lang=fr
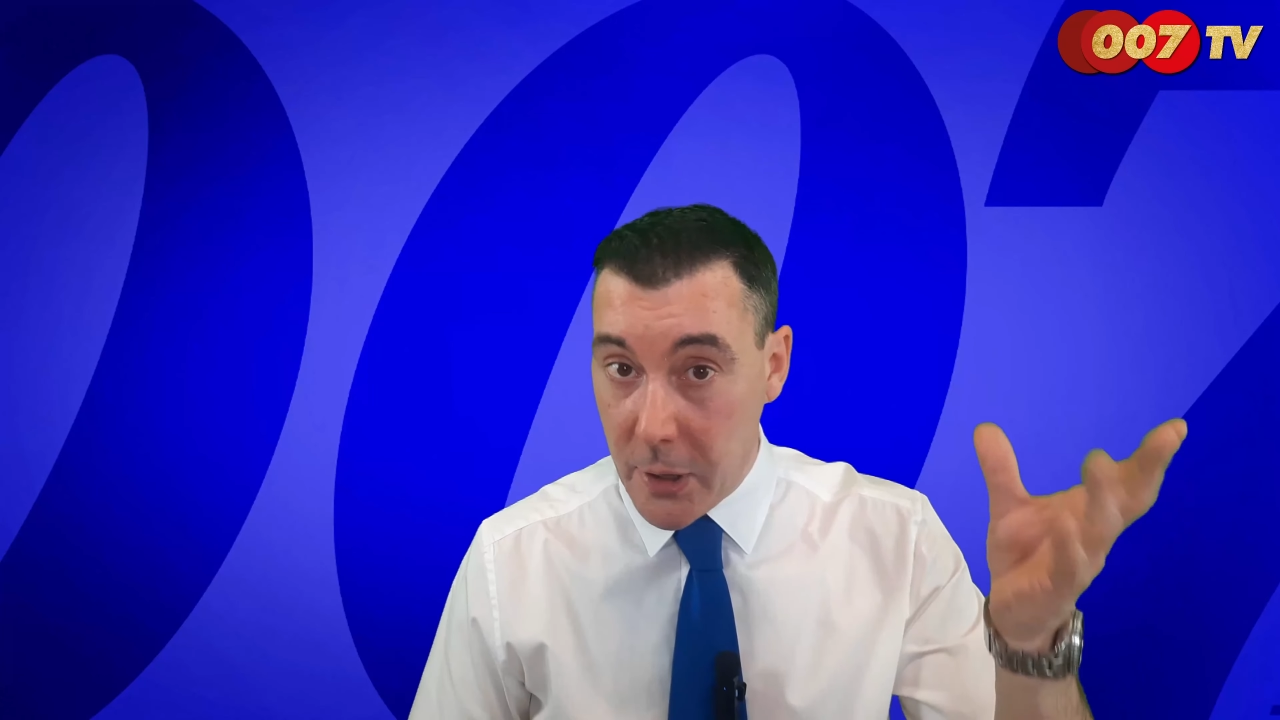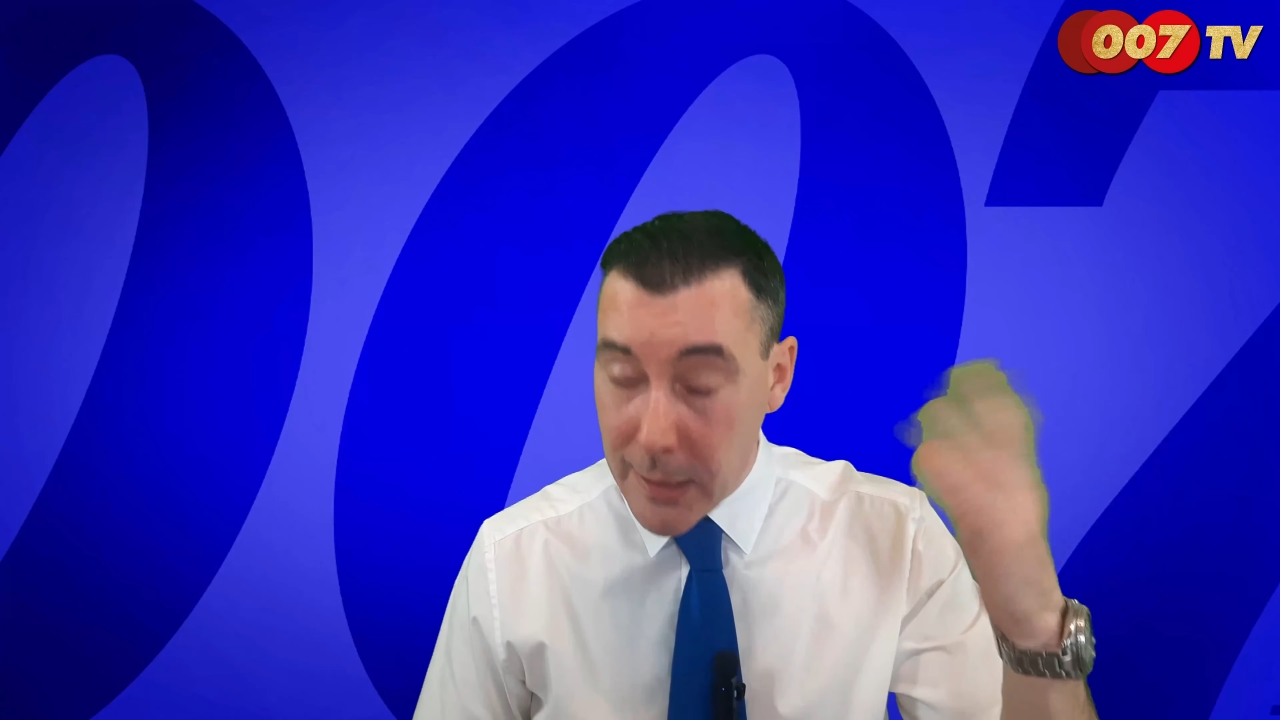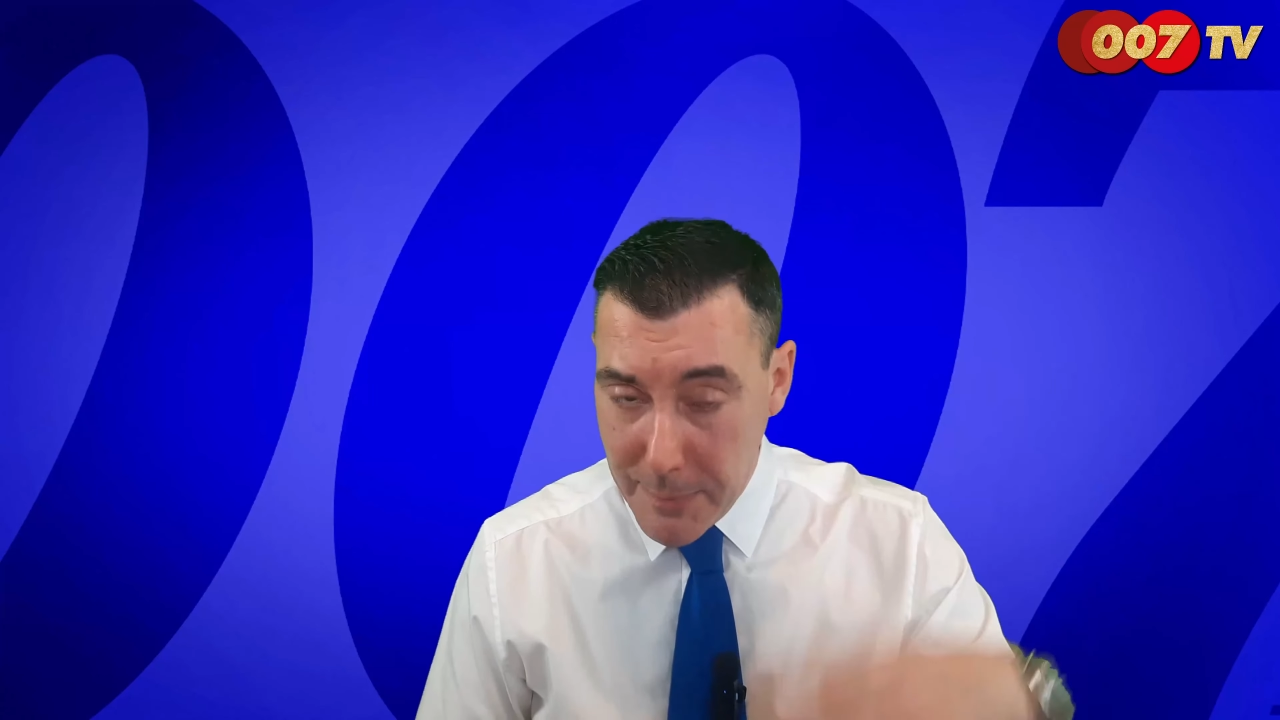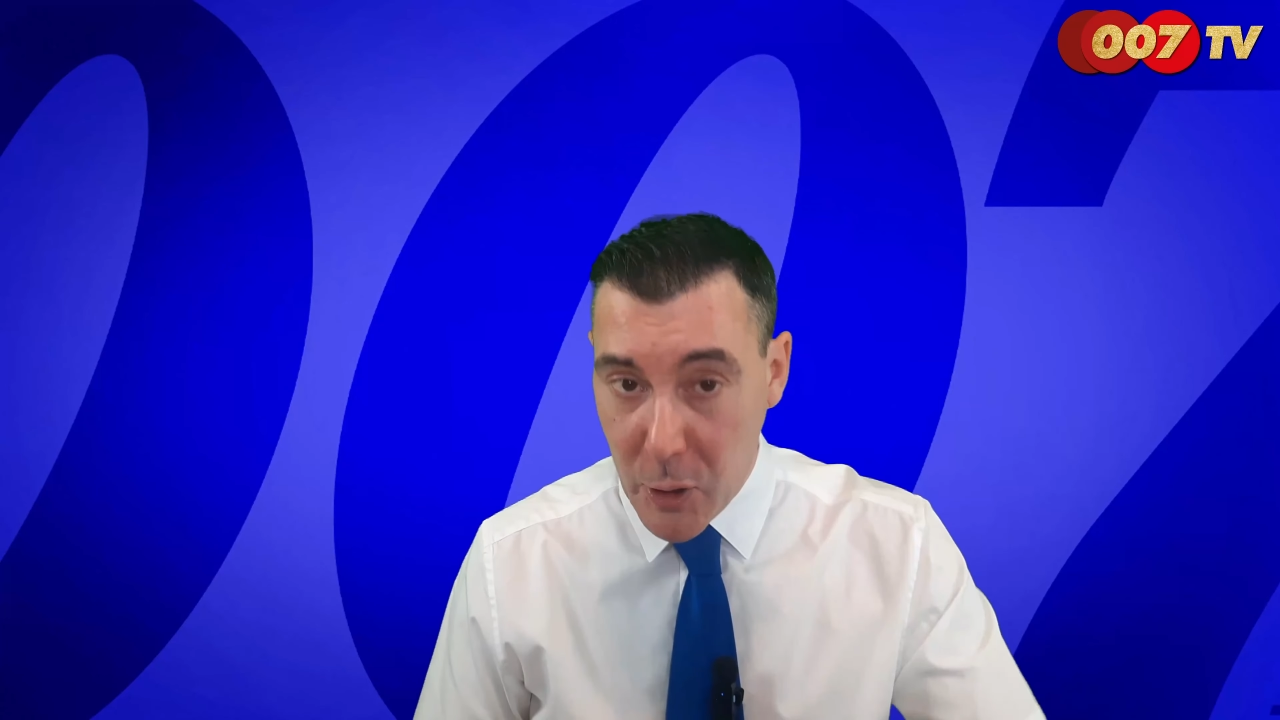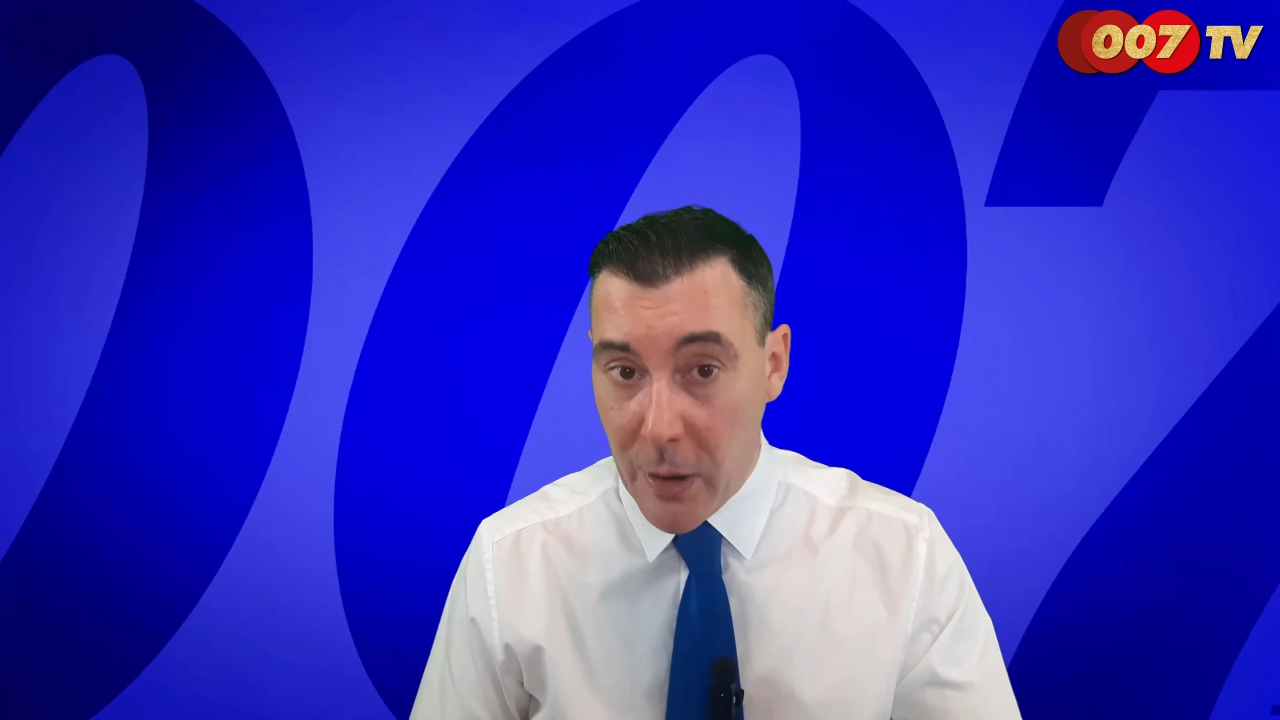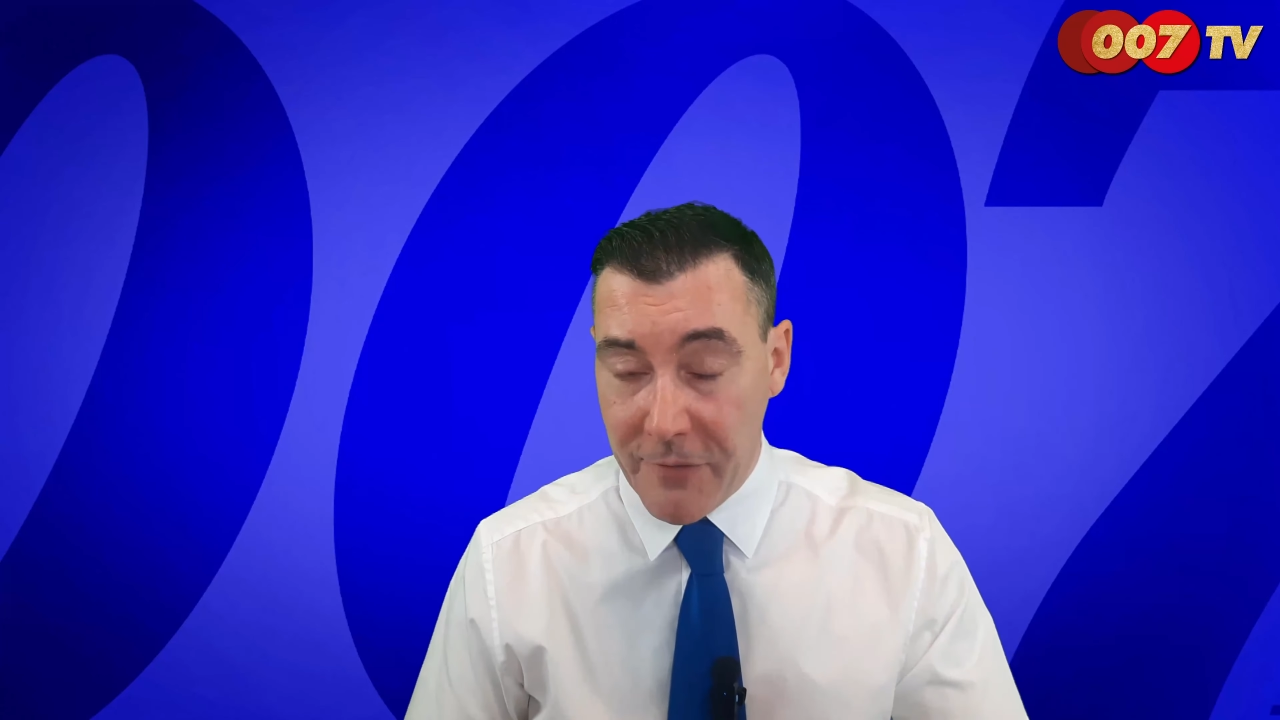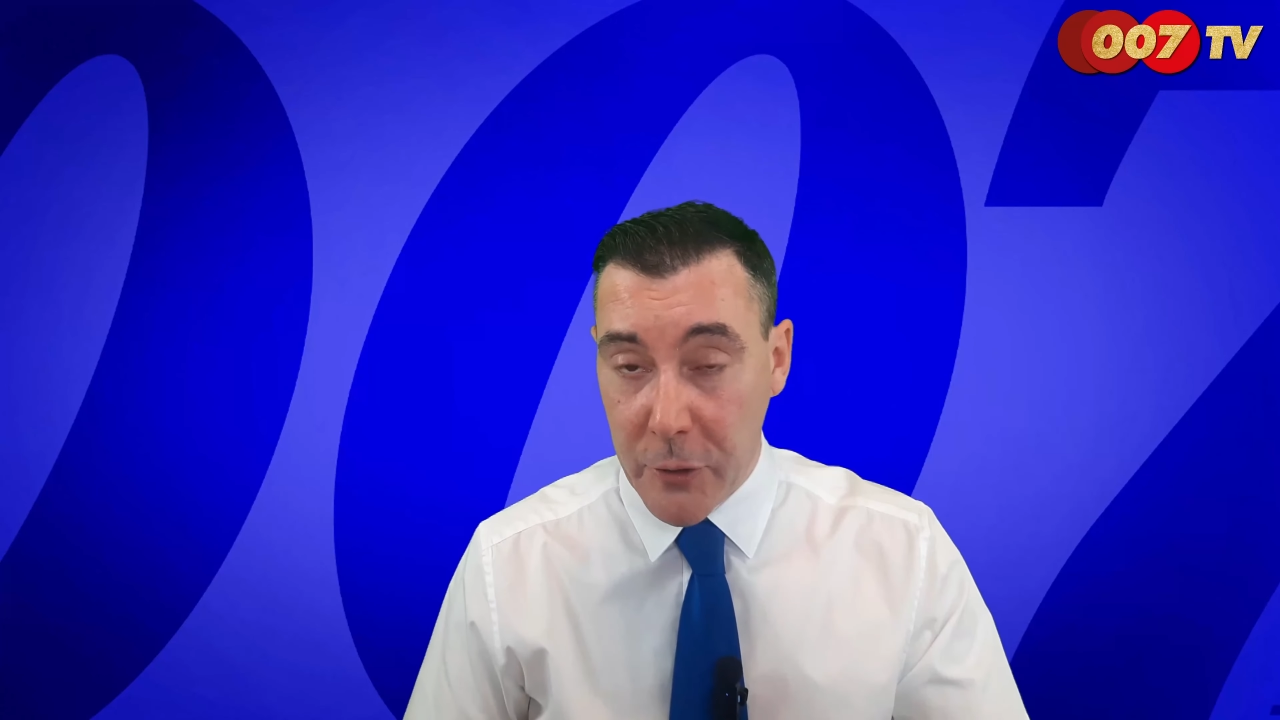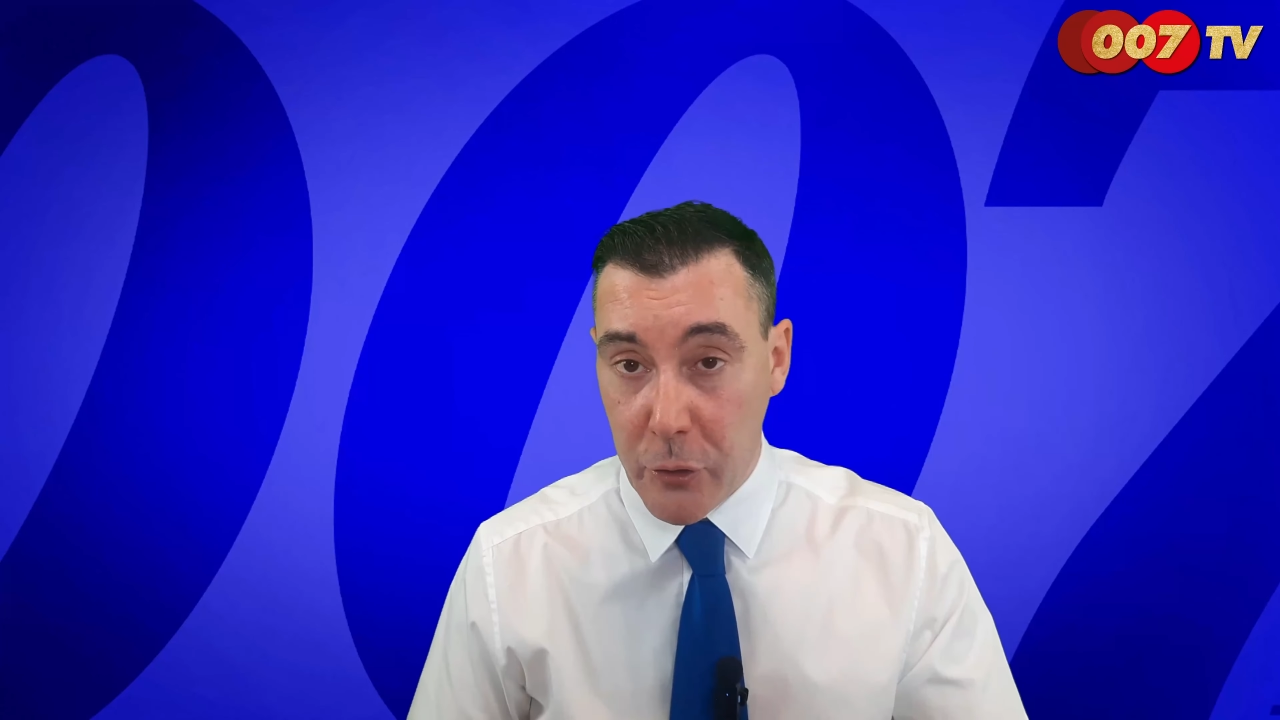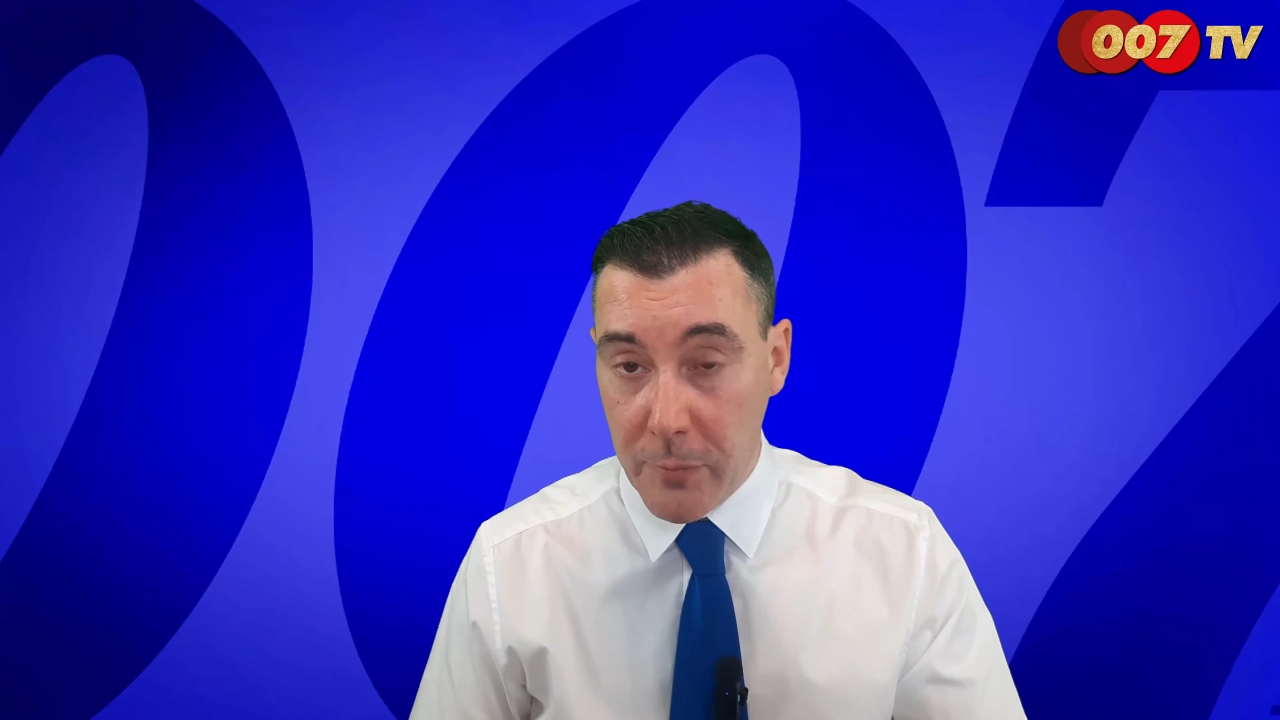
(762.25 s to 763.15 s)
dans la biographie de